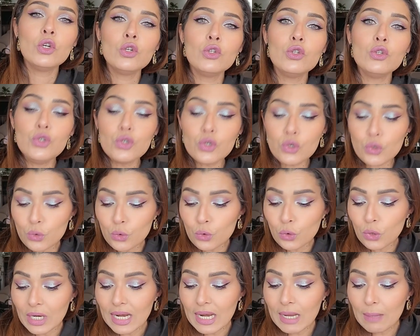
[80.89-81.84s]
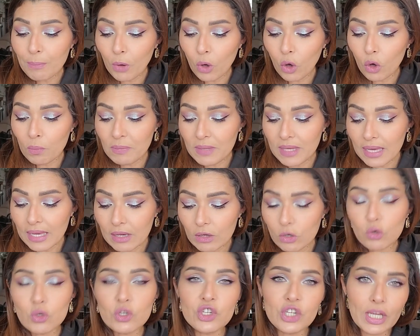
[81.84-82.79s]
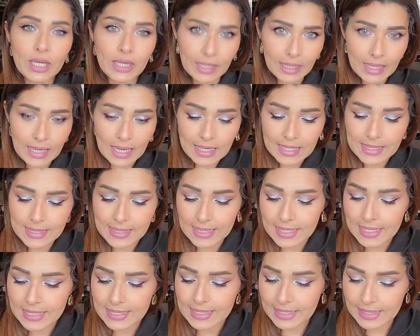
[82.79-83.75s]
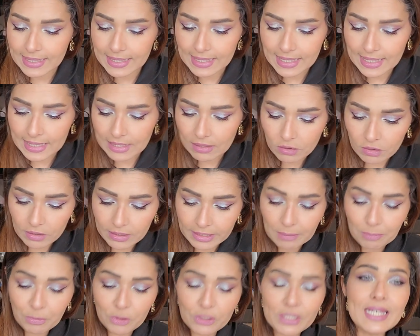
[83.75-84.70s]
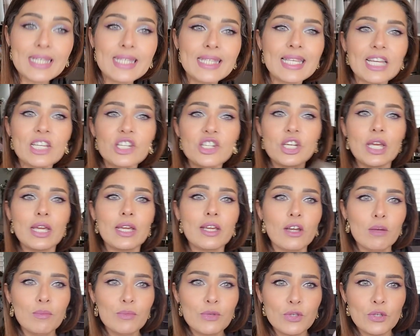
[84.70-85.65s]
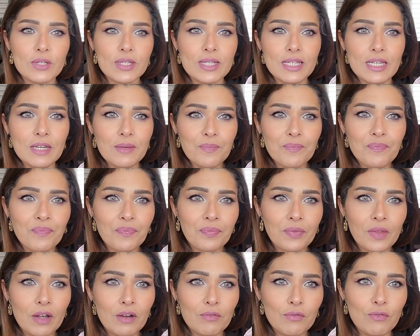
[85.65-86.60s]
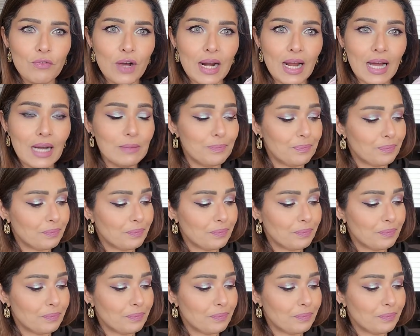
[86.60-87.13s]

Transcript: Du coup, les premiers que j'ai réalisés, c'était euh, des petits sachets comme ceci. Voilà,